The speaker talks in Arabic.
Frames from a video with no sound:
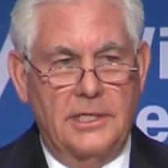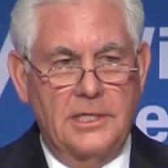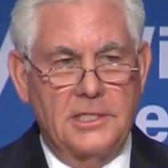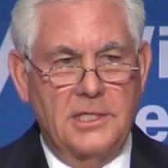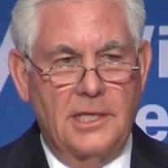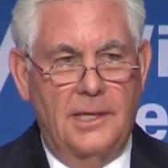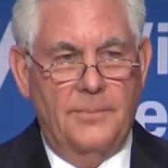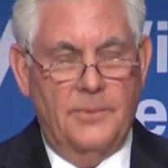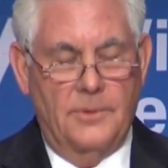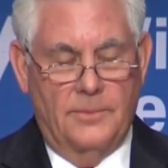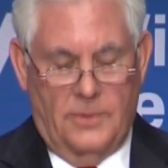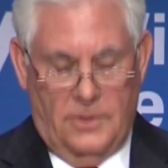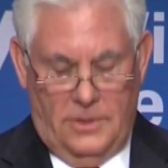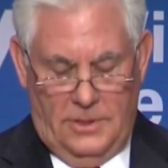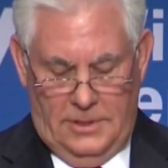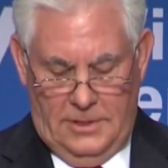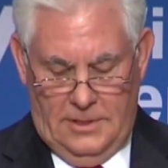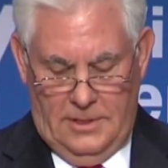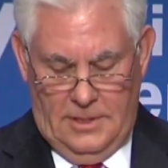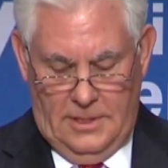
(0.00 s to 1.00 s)
ولن
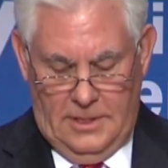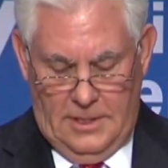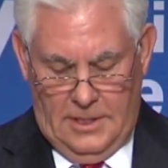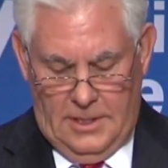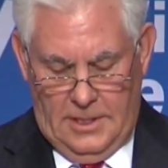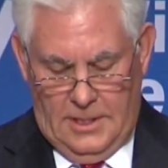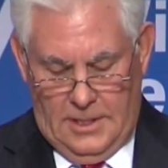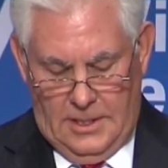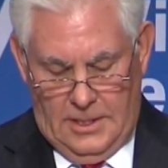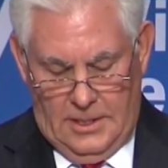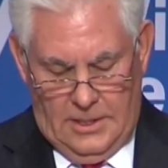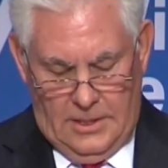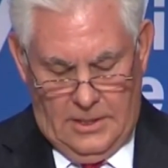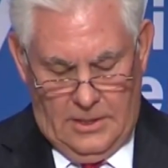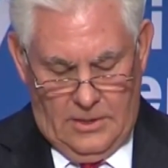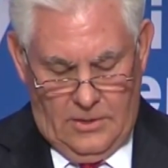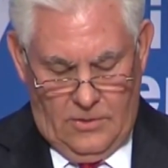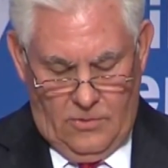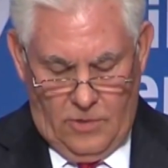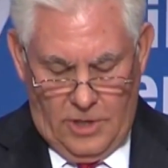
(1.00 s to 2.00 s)
نتسامح
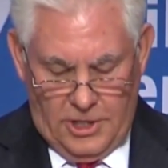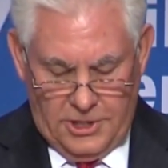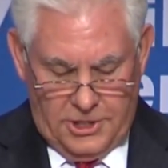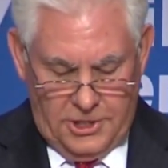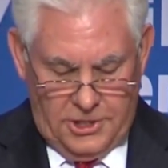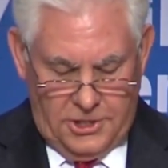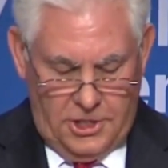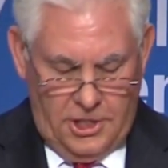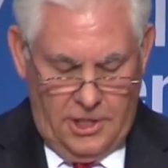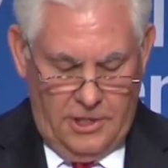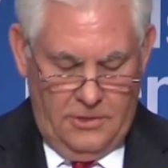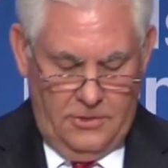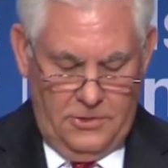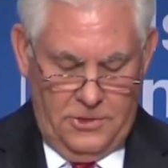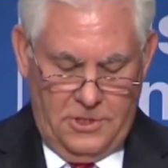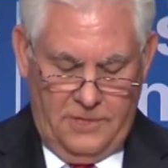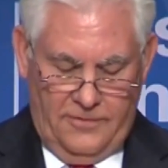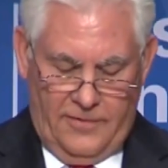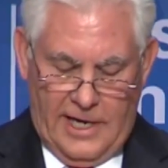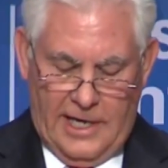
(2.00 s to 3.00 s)
مع التجاهل
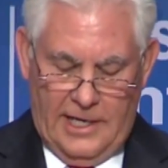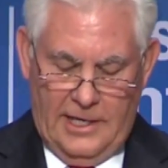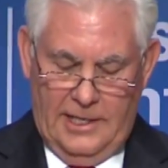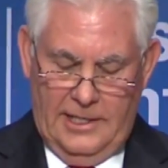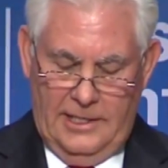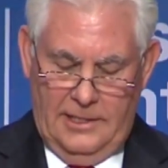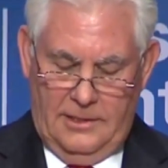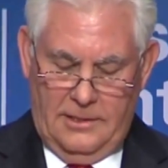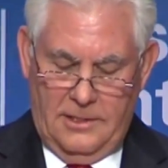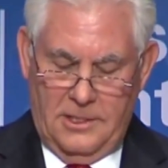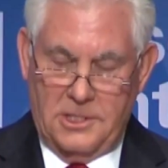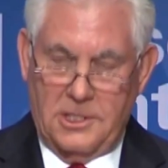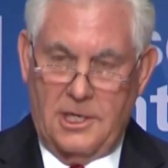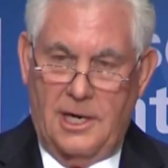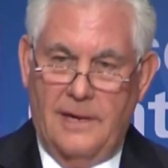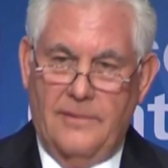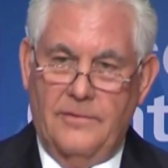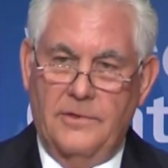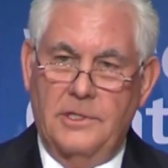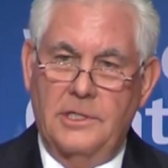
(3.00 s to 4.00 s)
الصارخ
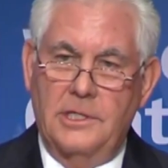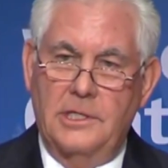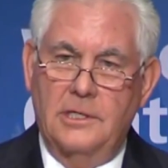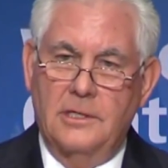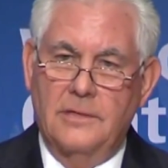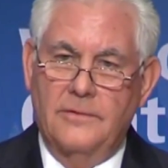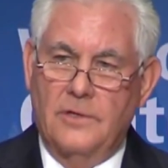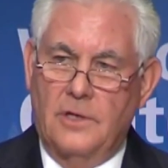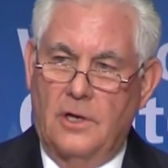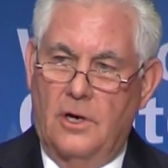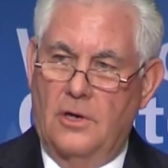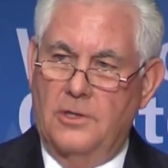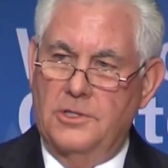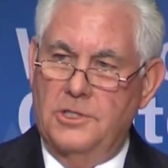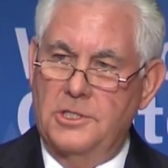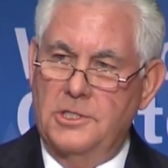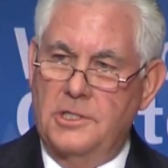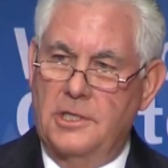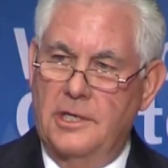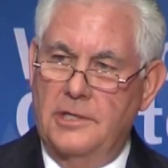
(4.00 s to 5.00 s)
لقواعد القانون
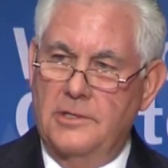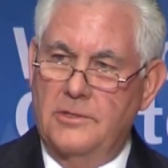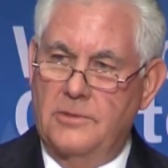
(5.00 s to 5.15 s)
الدولي